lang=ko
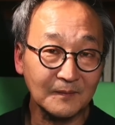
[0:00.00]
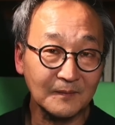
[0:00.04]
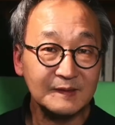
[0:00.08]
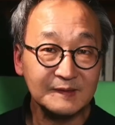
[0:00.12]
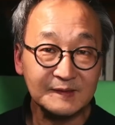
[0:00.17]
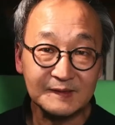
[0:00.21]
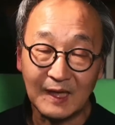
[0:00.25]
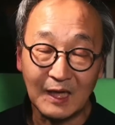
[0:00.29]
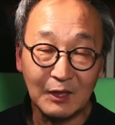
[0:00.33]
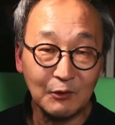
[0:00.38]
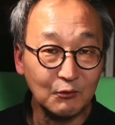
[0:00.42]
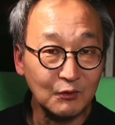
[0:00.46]

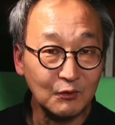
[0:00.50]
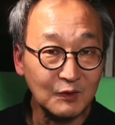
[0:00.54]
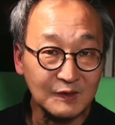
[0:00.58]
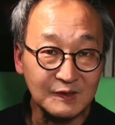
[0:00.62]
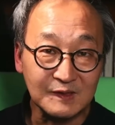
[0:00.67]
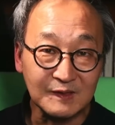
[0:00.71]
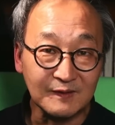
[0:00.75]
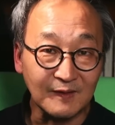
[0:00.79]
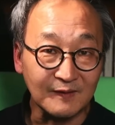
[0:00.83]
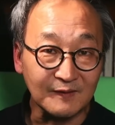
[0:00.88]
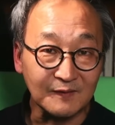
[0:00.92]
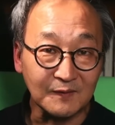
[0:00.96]
세월이
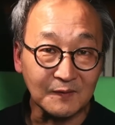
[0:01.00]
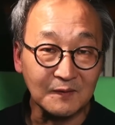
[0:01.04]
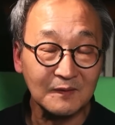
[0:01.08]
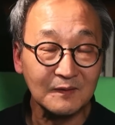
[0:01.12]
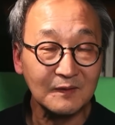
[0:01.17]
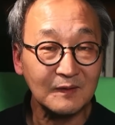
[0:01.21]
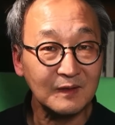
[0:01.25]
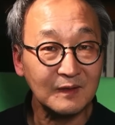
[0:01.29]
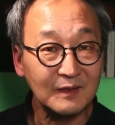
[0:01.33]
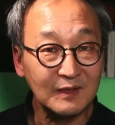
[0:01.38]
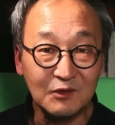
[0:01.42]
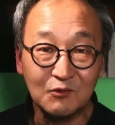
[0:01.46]
지나서
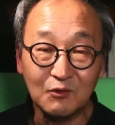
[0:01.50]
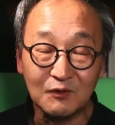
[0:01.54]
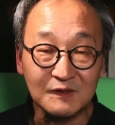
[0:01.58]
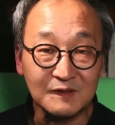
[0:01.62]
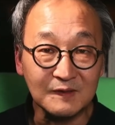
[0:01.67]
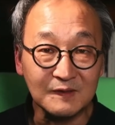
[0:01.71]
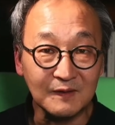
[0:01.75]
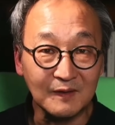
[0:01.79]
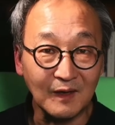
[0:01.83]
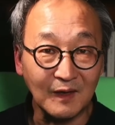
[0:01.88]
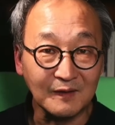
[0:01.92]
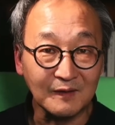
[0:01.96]

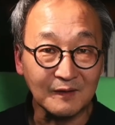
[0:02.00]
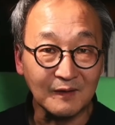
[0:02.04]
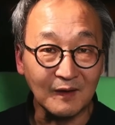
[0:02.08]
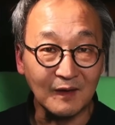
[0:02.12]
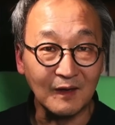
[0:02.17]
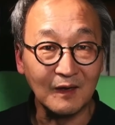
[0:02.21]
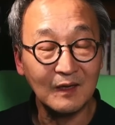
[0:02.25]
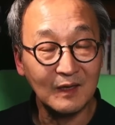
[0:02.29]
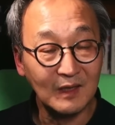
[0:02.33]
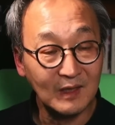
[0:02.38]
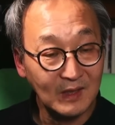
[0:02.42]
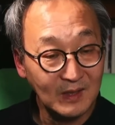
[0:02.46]
이루어진 게
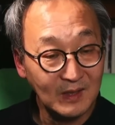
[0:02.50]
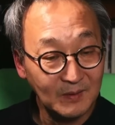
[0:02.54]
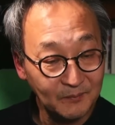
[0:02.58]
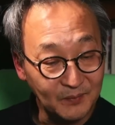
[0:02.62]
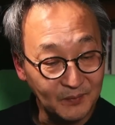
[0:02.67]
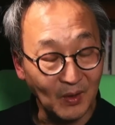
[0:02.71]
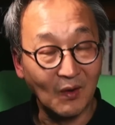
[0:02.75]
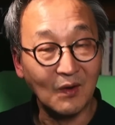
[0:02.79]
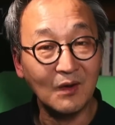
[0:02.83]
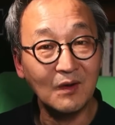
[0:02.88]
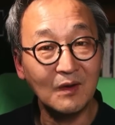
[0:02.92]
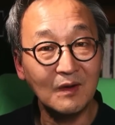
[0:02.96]
아니라
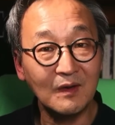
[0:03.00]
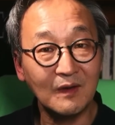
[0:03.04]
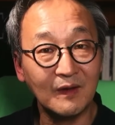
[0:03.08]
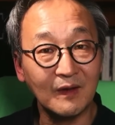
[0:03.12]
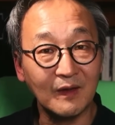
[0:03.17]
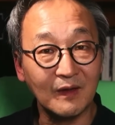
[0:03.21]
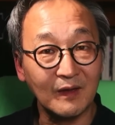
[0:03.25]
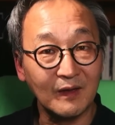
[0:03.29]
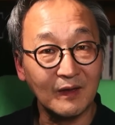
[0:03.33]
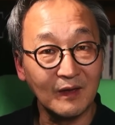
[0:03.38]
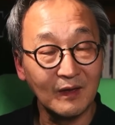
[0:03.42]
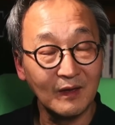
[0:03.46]

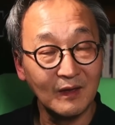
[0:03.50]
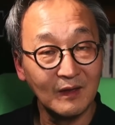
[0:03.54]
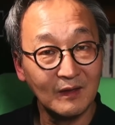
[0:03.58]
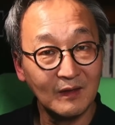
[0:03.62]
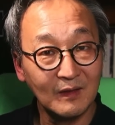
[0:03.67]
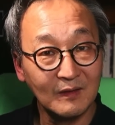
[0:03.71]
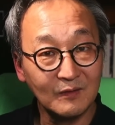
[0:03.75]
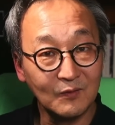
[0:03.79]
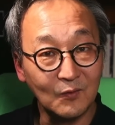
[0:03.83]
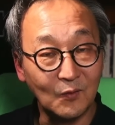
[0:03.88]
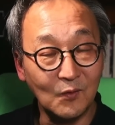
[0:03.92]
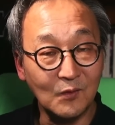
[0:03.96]
별개의
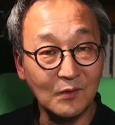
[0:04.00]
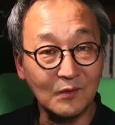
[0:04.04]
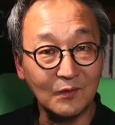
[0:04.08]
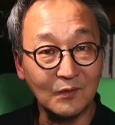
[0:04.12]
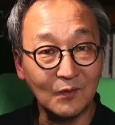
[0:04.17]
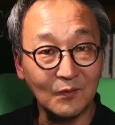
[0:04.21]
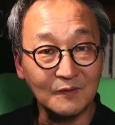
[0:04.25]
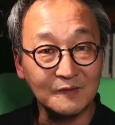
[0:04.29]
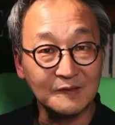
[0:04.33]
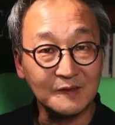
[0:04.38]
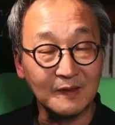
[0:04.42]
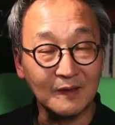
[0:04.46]

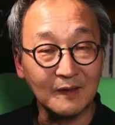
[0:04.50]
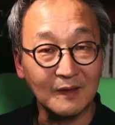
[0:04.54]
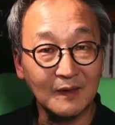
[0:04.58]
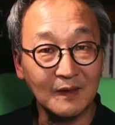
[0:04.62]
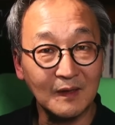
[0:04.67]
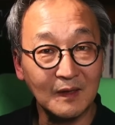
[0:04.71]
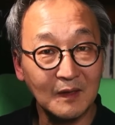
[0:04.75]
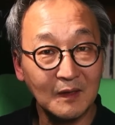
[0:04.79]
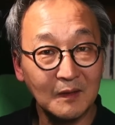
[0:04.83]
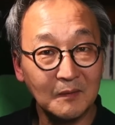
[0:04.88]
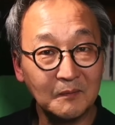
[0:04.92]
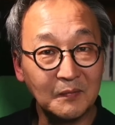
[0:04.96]
공동체,
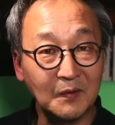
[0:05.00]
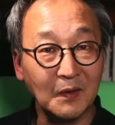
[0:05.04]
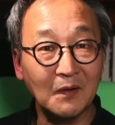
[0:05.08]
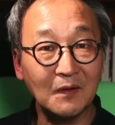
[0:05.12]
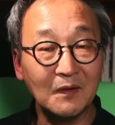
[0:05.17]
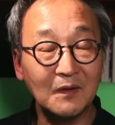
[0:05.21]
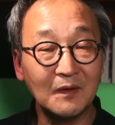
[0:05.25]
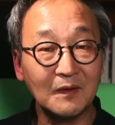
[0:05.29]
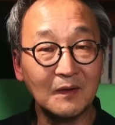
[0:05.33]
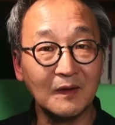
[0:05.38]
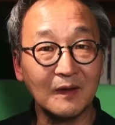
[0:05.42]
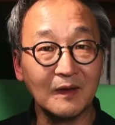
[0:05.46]

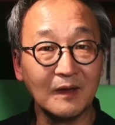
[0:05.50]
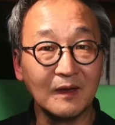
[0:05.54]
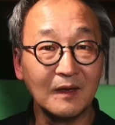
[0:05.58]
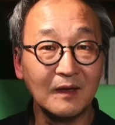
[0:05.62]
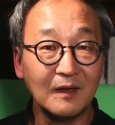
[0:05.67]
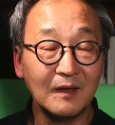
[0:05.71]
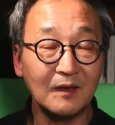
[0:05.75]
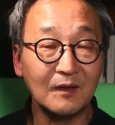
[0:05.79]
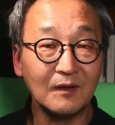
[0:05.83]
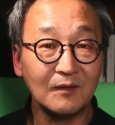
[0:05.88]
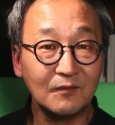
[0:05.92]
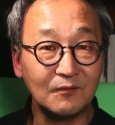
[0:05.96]
별개의
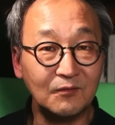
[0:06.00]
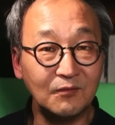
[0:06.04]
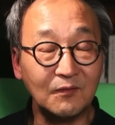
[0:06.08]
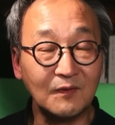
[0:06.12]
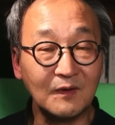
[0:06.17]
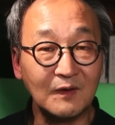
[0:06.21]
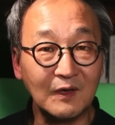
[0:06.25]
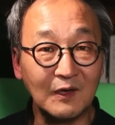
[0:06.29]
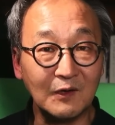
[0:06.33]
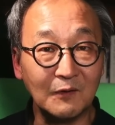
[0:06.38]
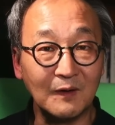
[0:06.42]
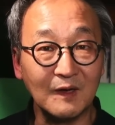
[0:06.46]

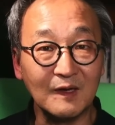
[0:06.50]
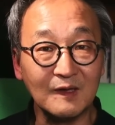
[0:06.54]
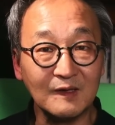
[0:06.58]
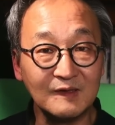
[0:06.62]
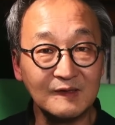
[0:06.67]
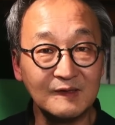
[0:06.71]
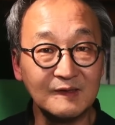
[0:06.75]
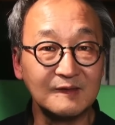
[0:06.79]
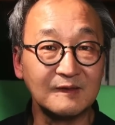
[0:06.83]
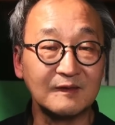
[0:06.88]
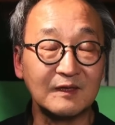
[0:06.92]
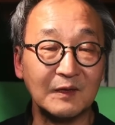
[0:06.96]
국가와의
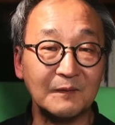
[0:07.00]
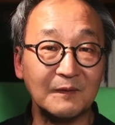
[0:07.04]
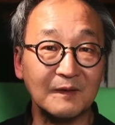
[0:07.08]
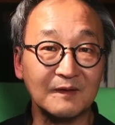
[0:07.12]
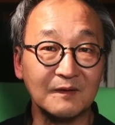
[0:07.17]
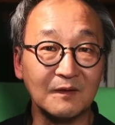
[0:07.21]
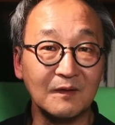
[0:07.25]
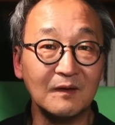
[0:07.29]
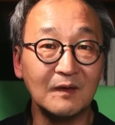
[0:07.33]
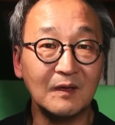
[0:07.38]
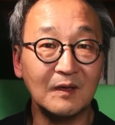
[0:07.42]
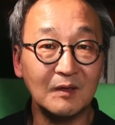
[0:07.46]

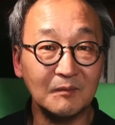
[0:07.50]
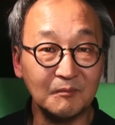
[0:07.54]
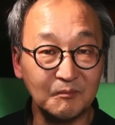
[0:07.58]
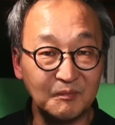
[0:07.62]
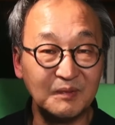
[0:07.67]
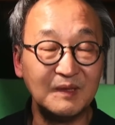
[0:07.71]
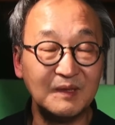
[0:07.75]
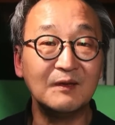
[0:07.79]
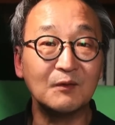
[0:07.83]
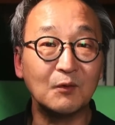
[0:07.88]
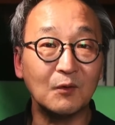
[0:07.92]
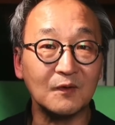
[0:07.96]
시스템에서
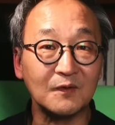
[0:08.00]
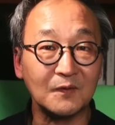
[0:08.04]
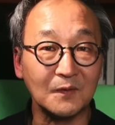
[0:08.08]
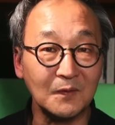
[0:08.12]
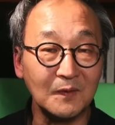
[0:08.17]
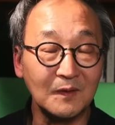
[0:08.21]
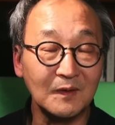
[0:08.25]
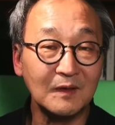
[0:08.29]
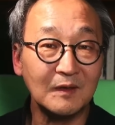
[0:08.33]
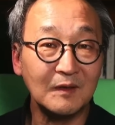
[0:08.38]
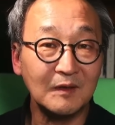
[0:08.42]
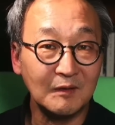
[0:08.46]
비로소
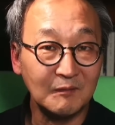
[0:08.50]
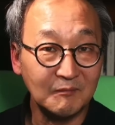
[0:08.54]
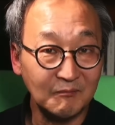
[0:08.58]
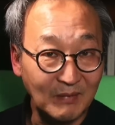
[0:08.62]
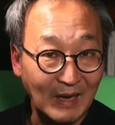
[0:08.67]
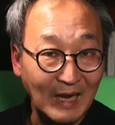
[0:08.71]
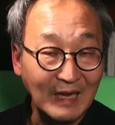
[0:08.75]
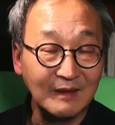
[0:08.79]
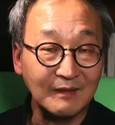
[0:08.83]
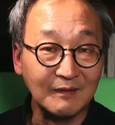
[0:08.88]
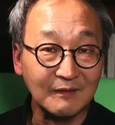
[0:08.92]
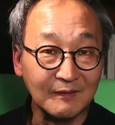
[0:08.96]

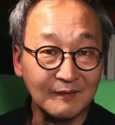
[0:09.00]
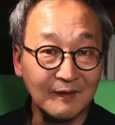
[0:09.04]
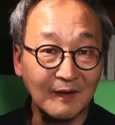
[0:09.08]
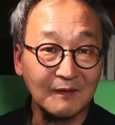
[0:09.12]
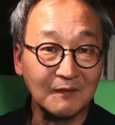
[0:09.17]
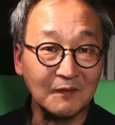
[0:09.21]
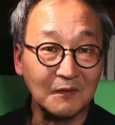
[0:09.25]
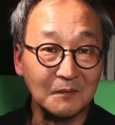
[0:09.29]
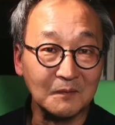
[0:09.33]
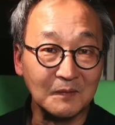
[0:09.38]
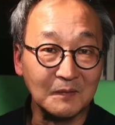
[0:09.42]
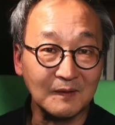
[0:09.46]
만들어낸
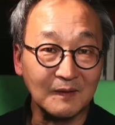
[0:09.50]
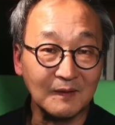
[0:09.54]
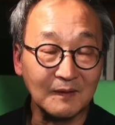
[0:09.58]
겁니다.